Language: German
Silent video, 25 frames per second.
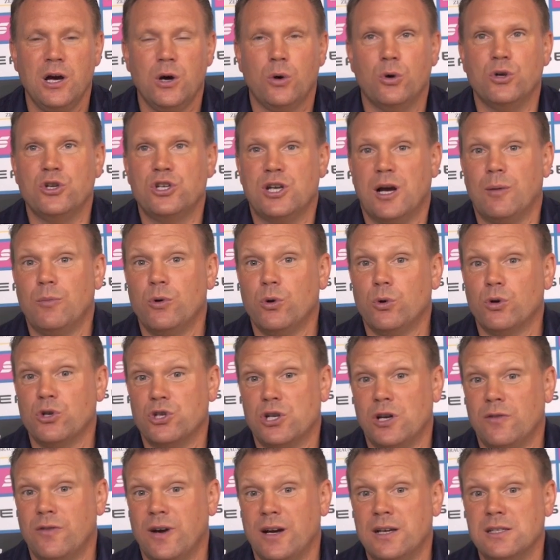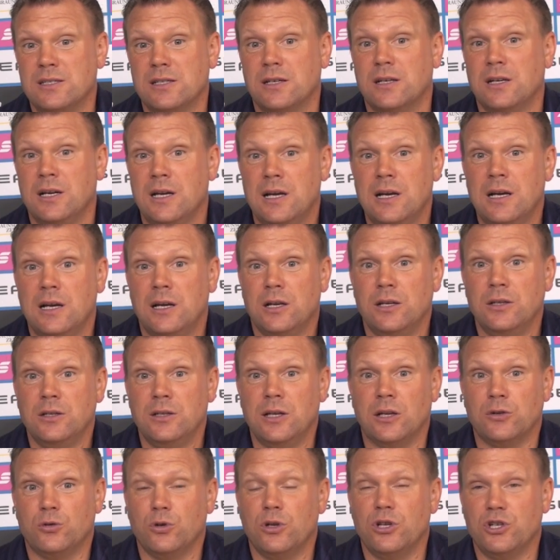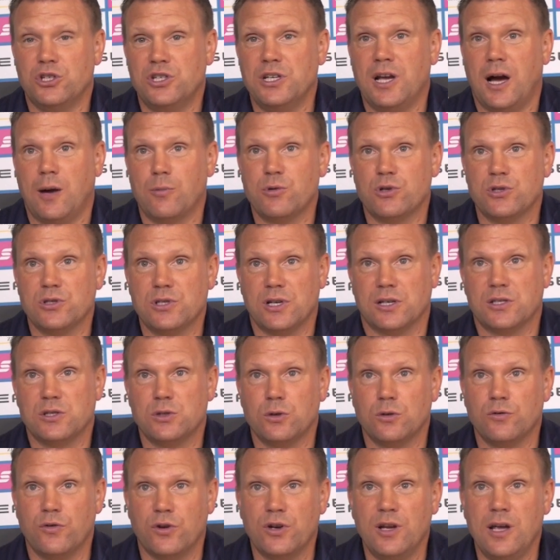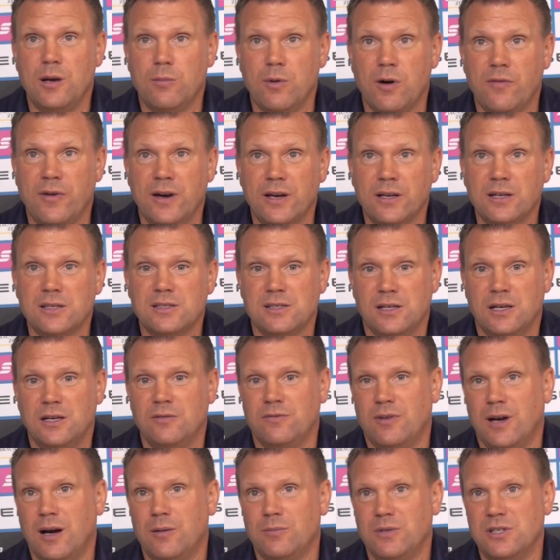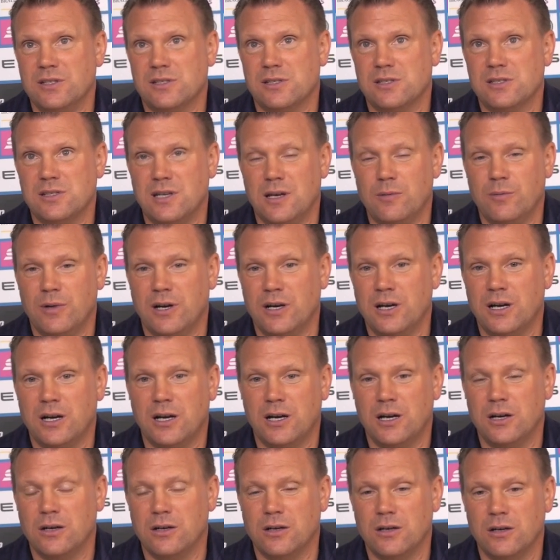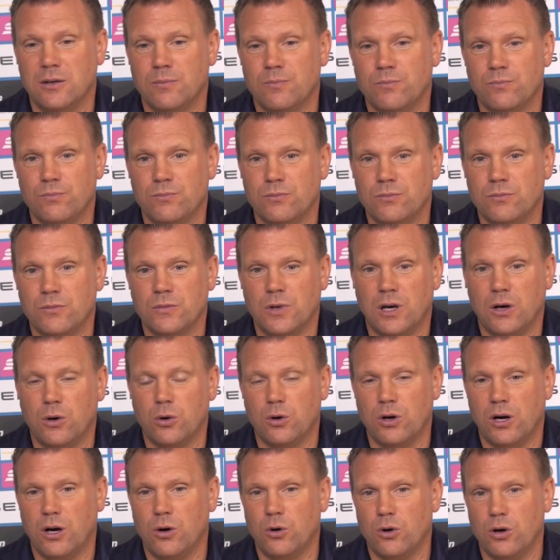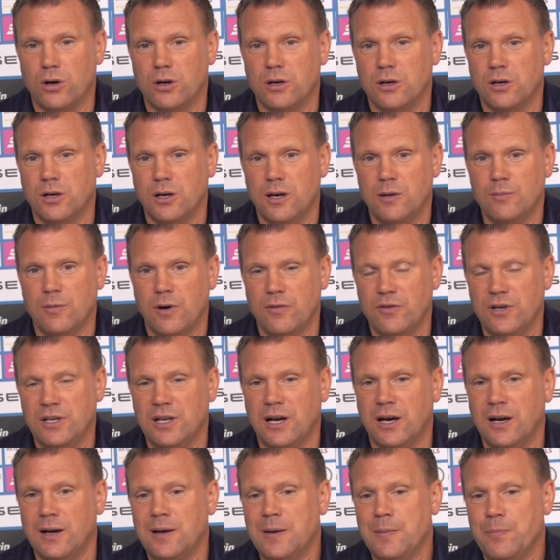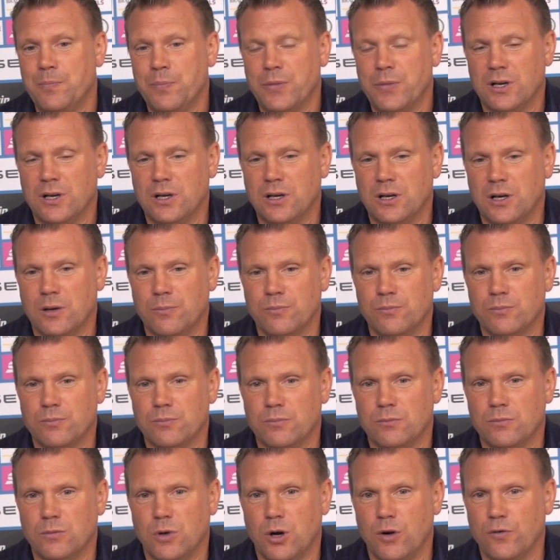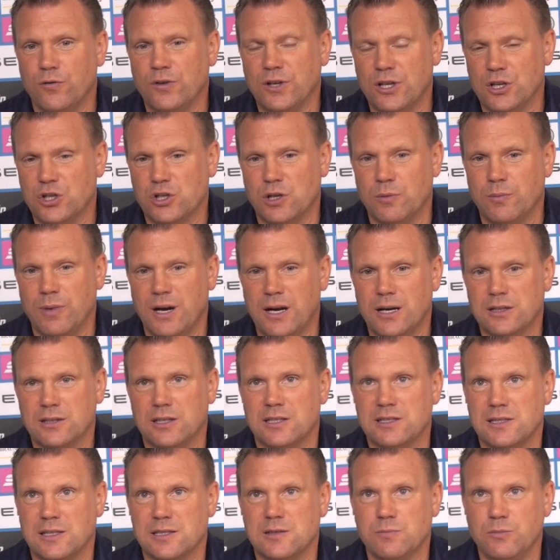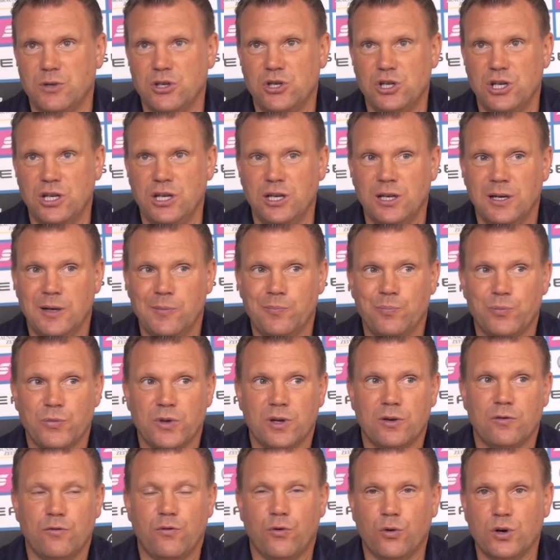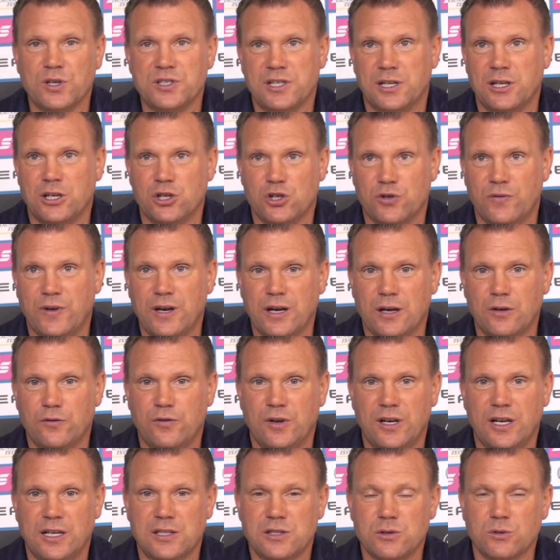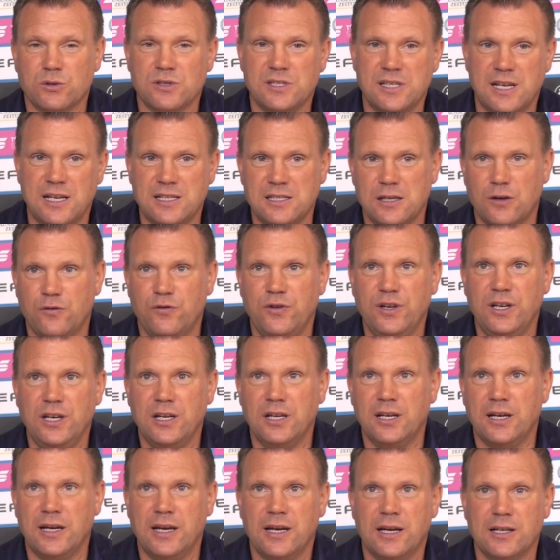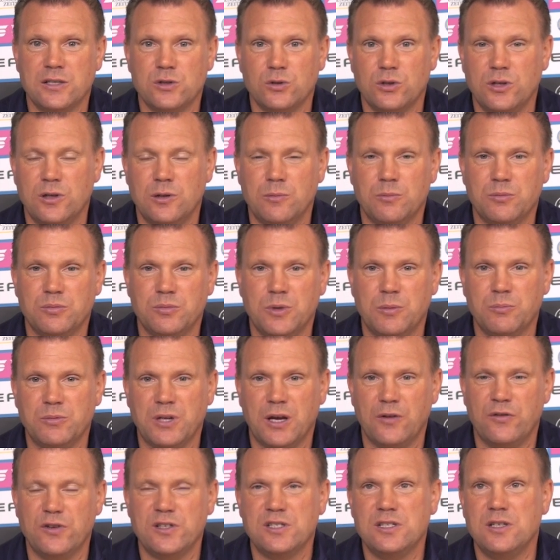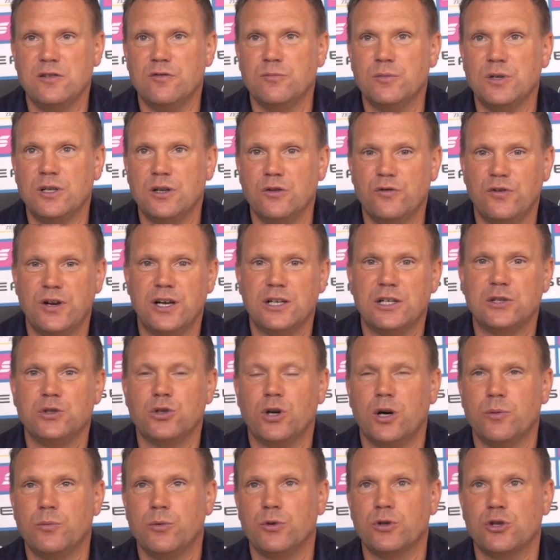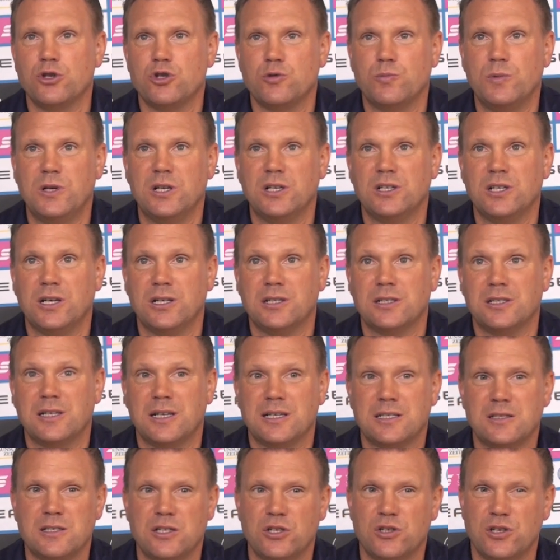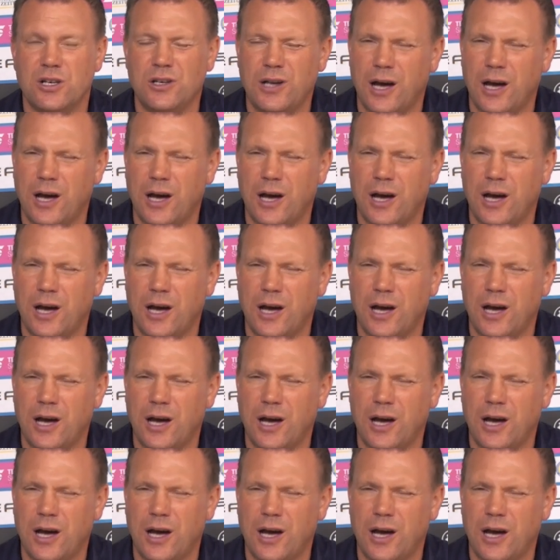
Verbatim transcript: Und ich habe logischerweise natürlich die Abschlussaktion von Eberwein gesehen. Wir haben dieses Thema ja ähm, auch, auch äh, immer wieder ähm, öffentlich gemacht, dass das Michi vor seiner schweren Verletzung sehr, sehr viel eher so in, im defensiven Mittelfeld in Dortmund gespielt hat, dass ich